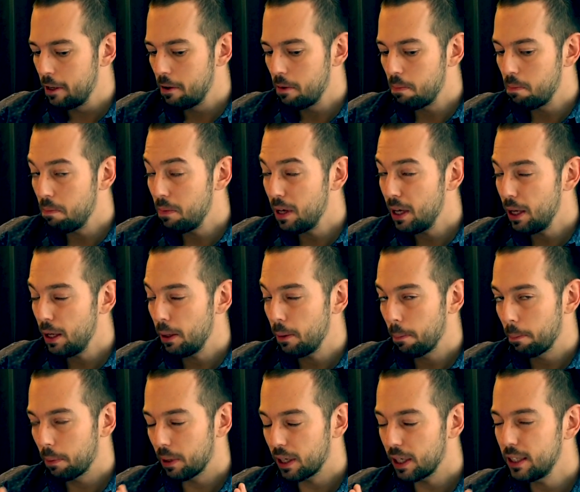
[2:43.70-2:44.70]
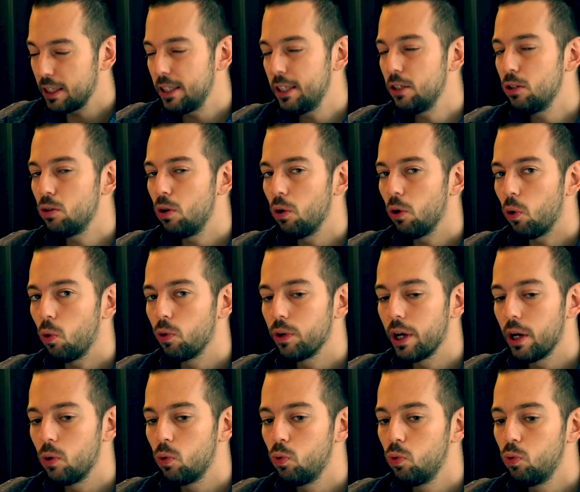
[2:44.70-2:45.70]
mais précise-leur au
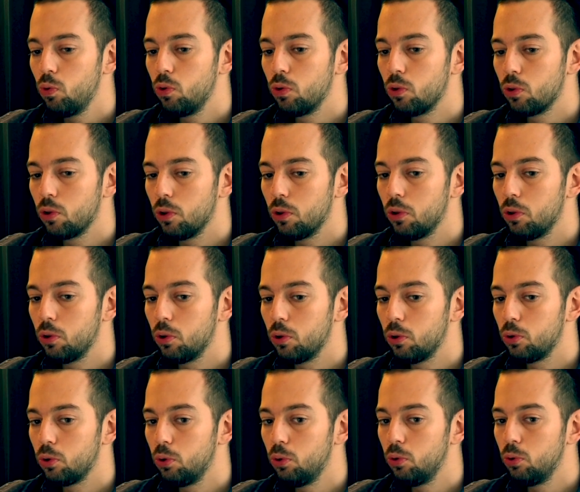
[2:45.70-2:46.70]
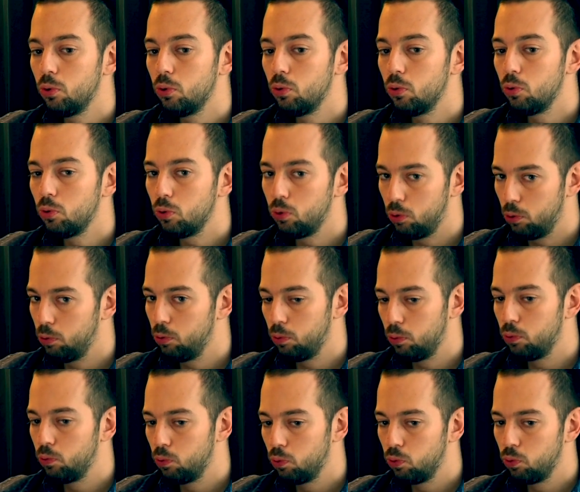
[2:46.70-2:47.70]
cas où que tu
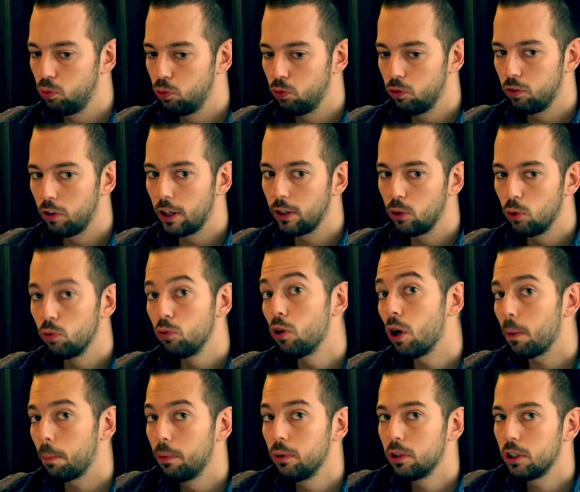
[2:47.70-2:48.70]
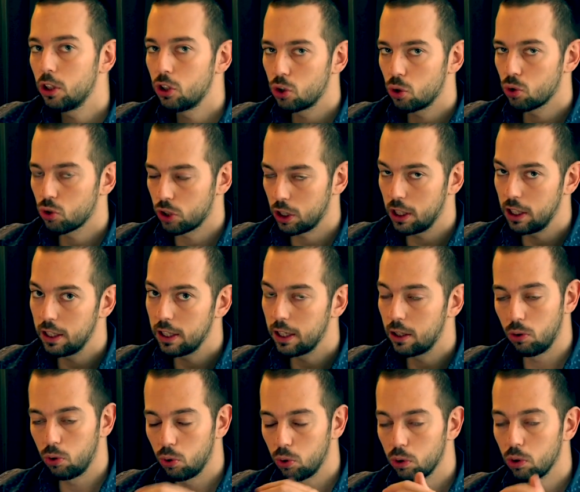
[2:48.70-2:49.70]
vas devoir peut-être changer les
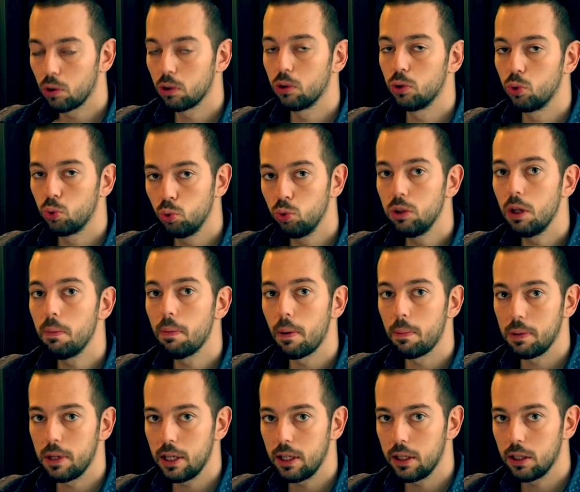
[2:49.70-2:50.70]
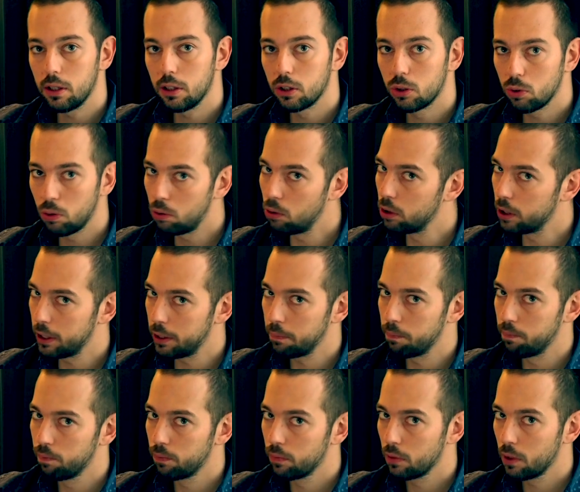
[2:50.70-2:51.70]
dates le temps que tous tes papiers soient OK.
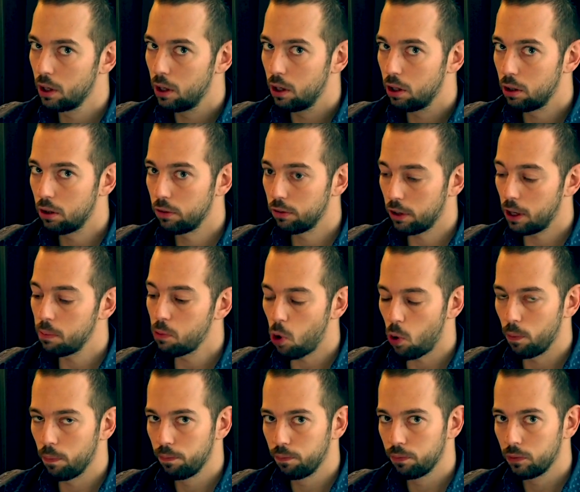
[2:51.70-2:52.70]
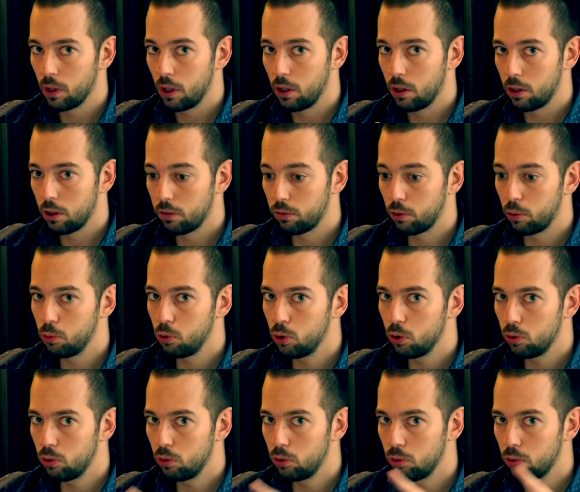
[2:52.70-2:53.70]
Vraiment. Vaut
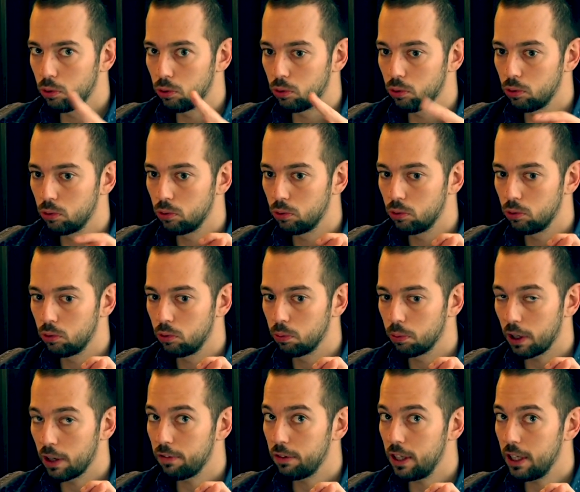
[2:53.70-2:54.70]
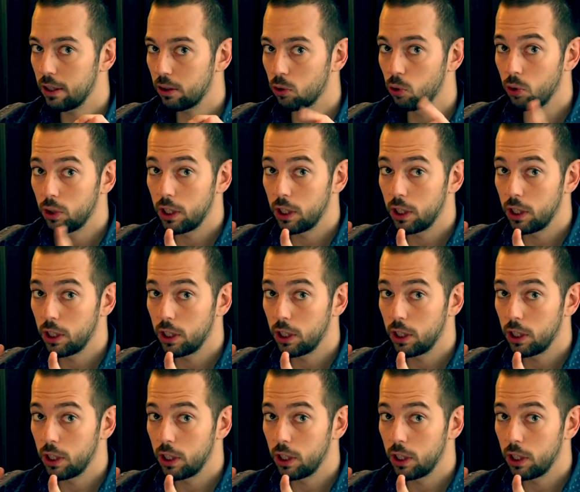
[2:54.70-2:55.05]
mieux prévenir que